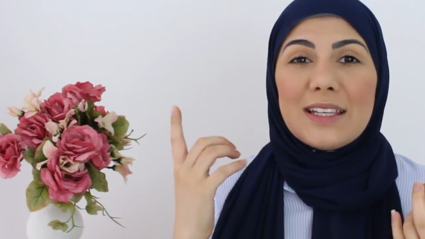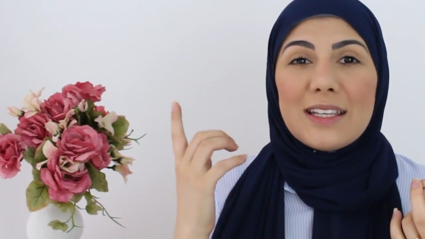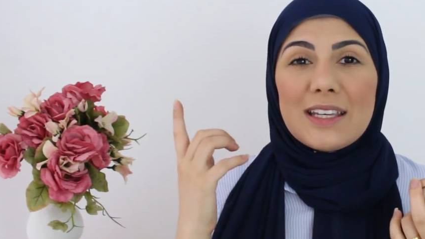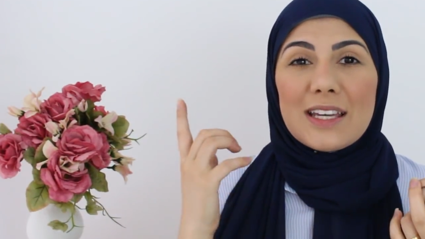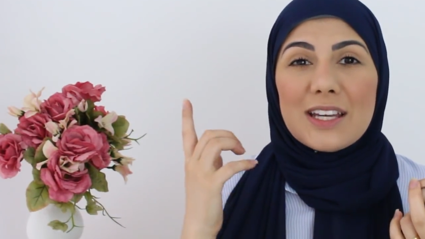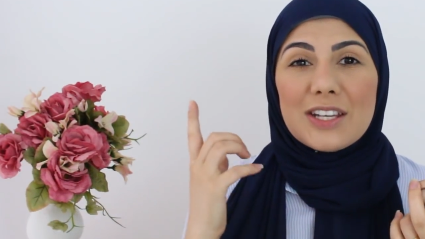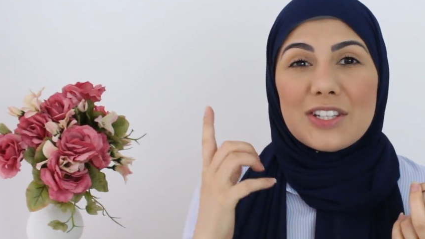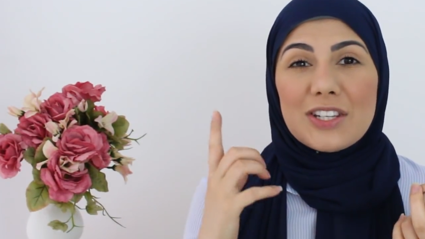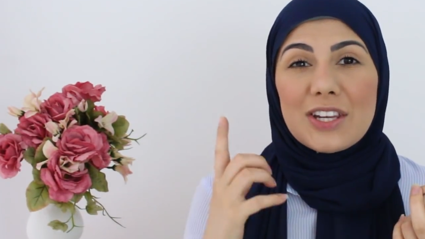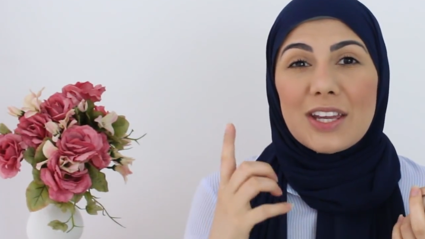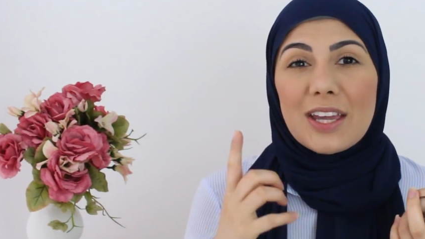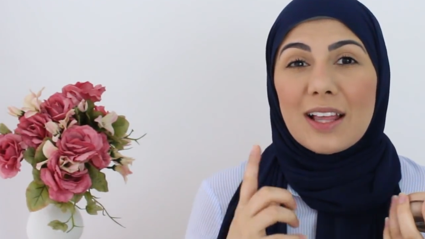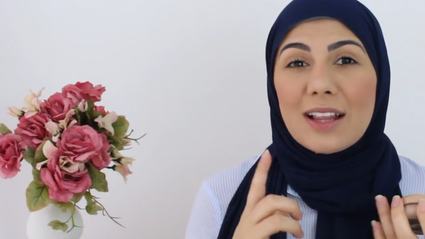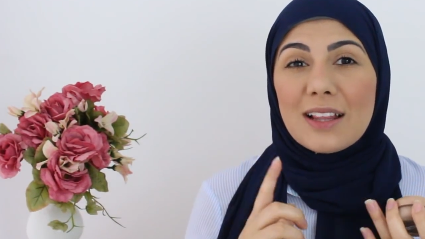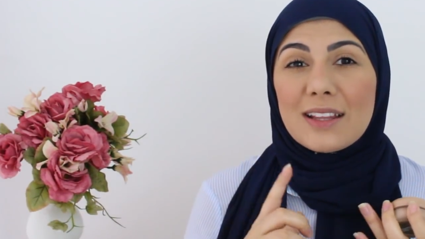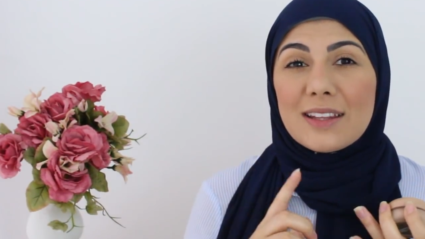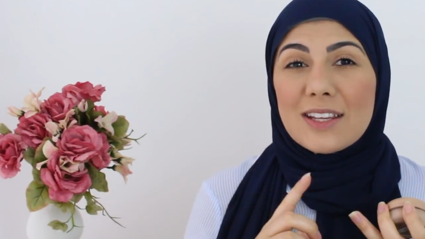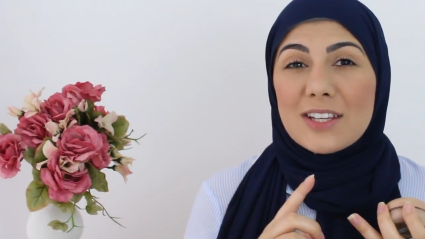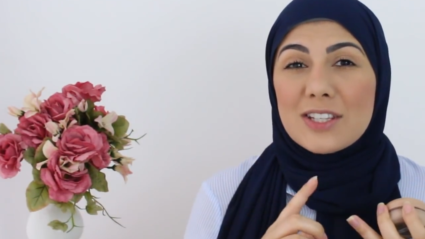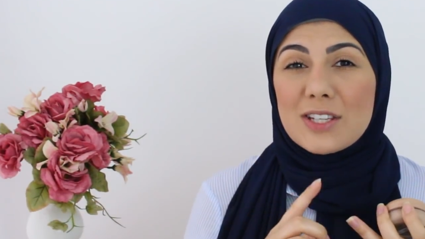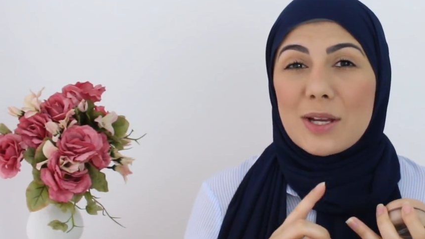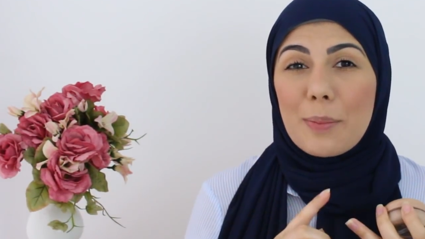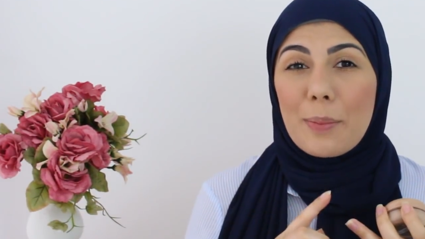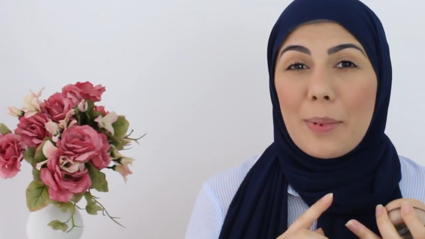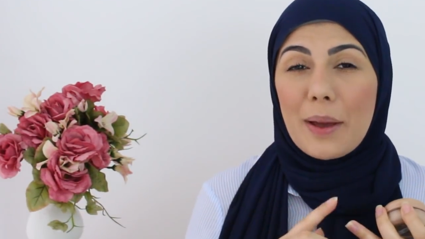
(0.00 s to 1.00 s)
e achei que ela
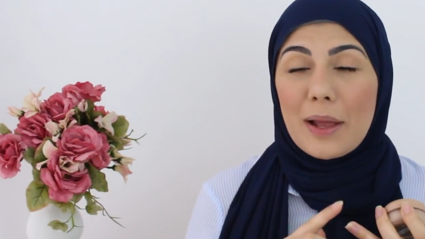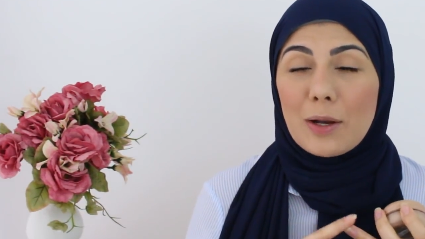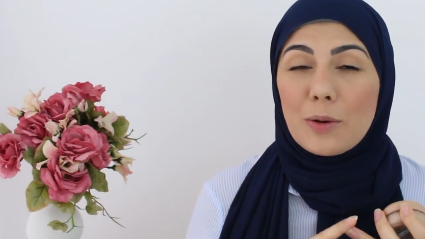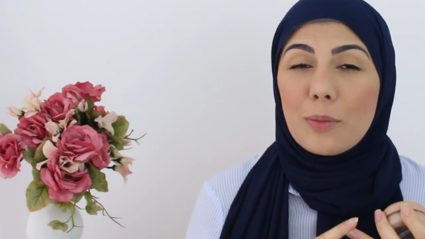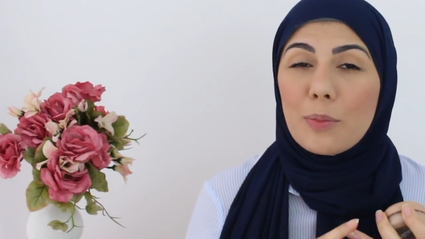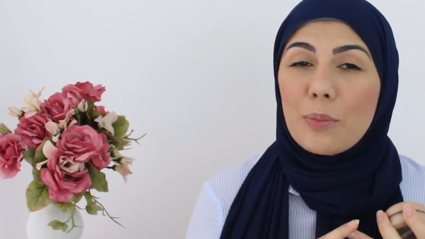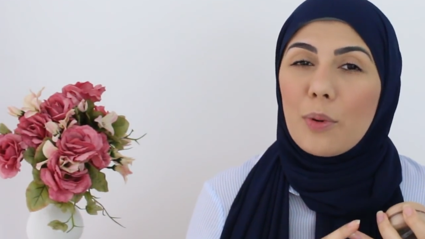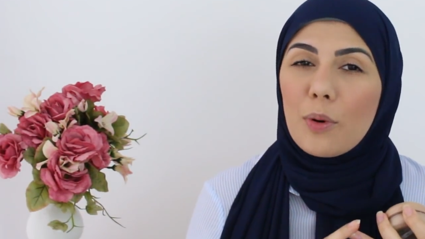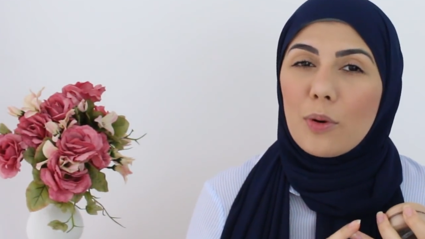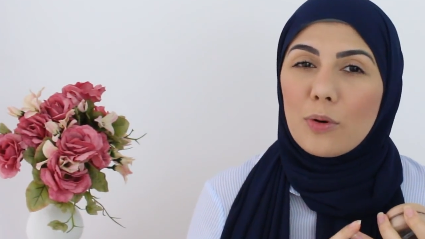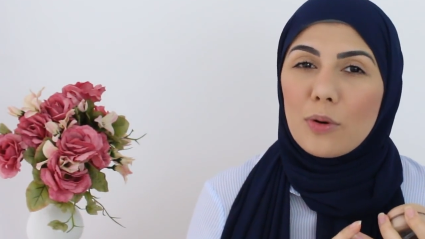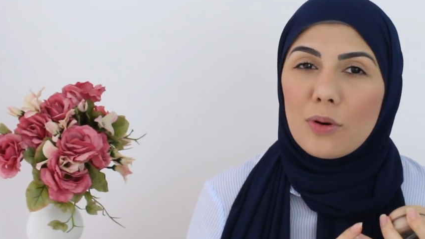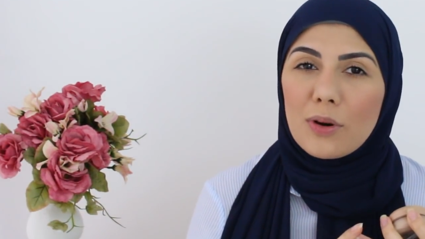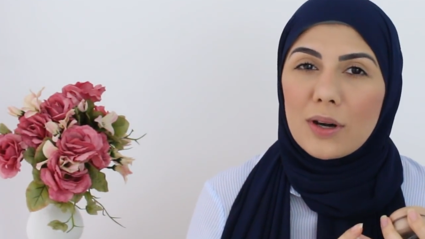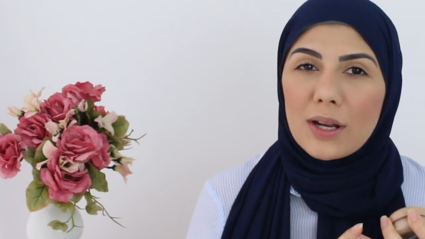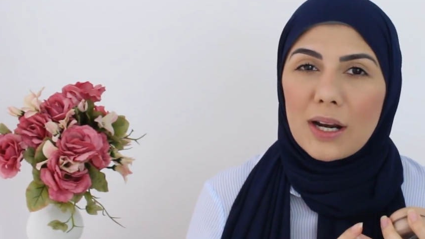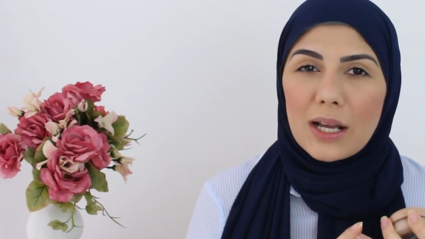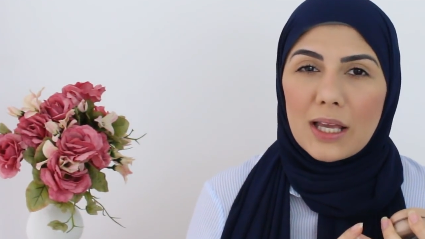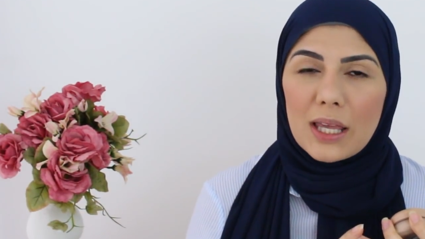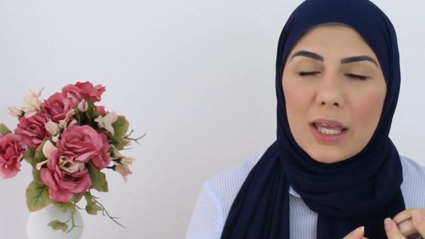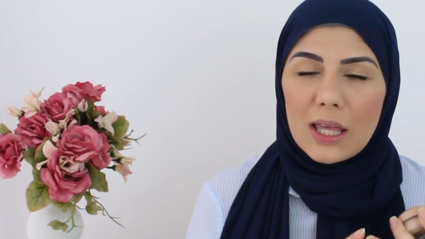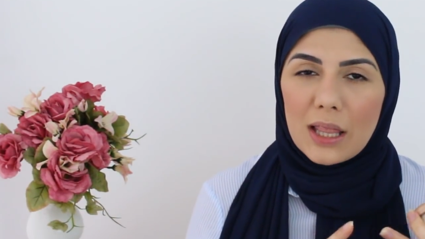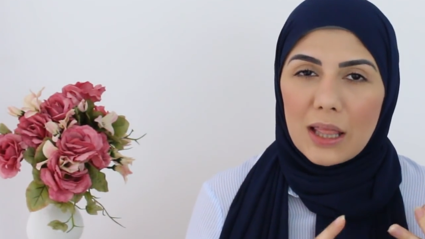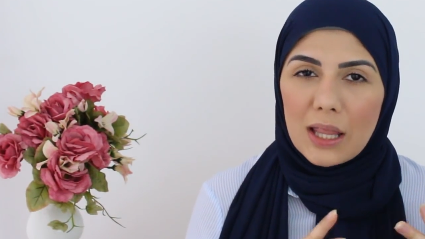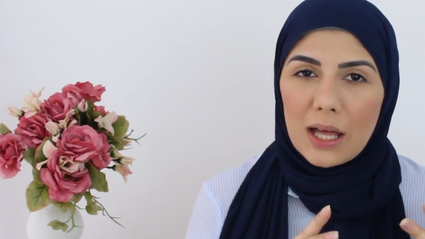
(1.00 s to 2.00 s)
deixa a pele um pouco
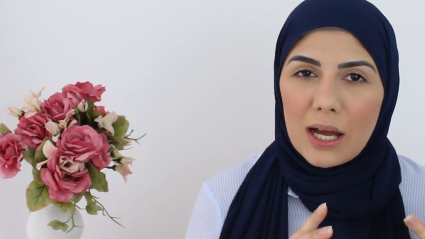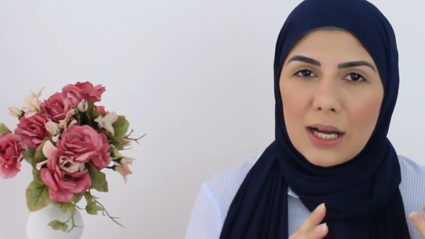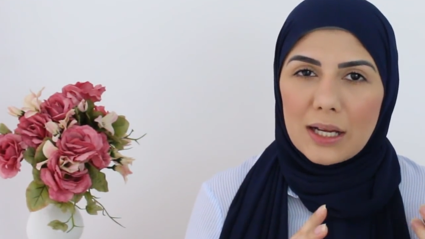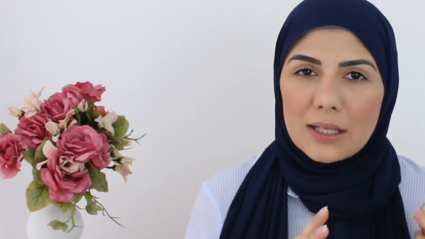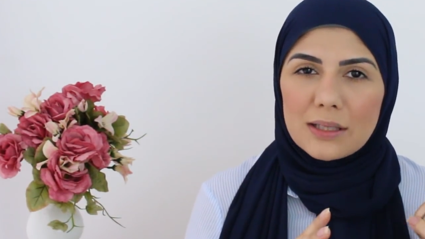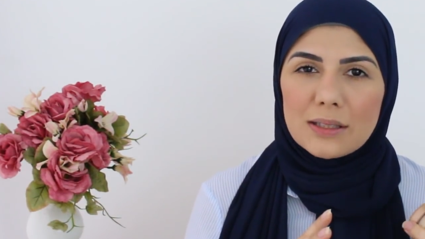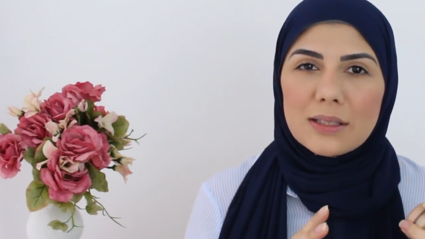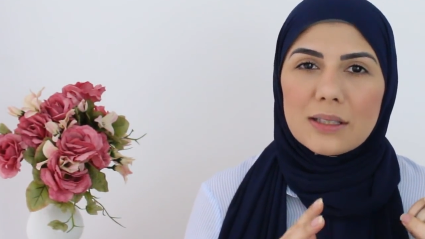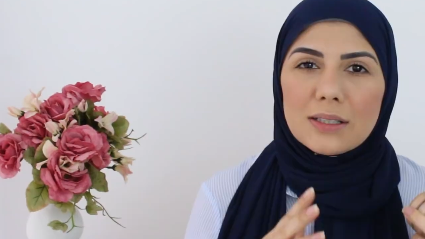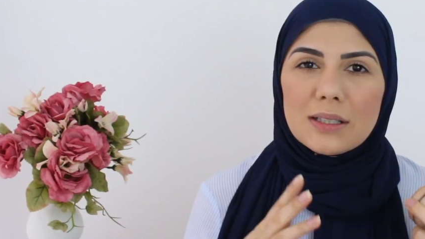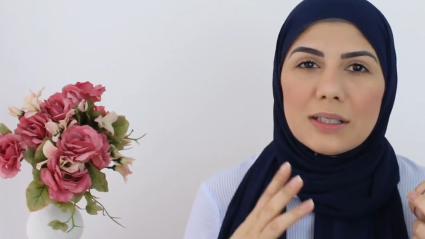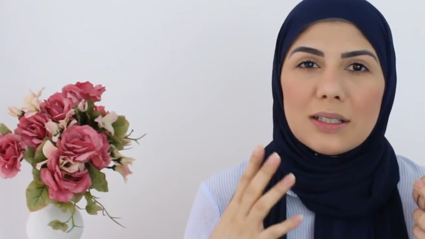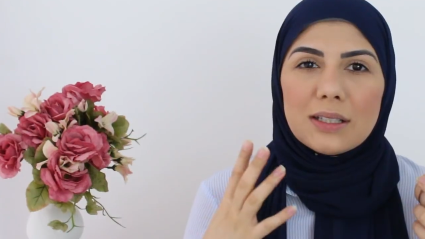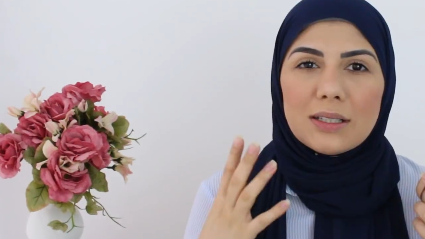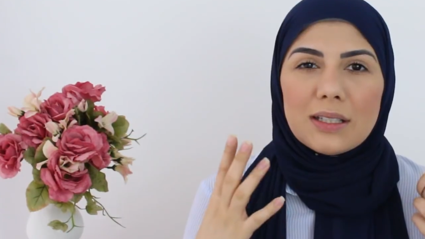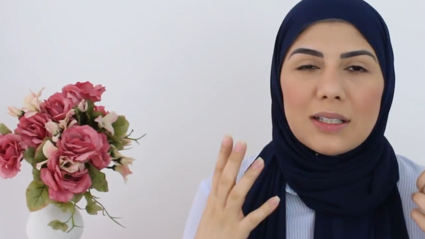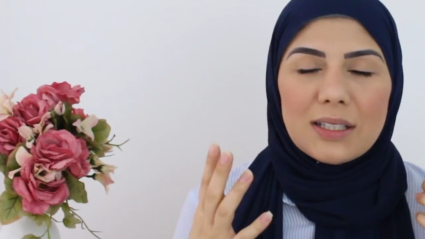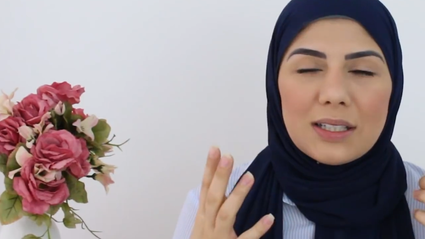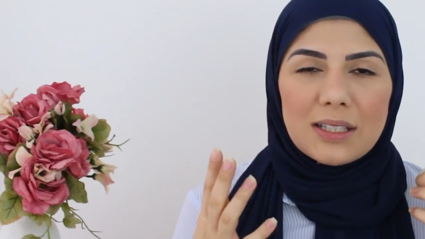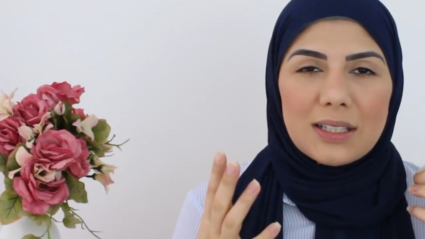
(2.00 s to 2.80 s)
craquelada,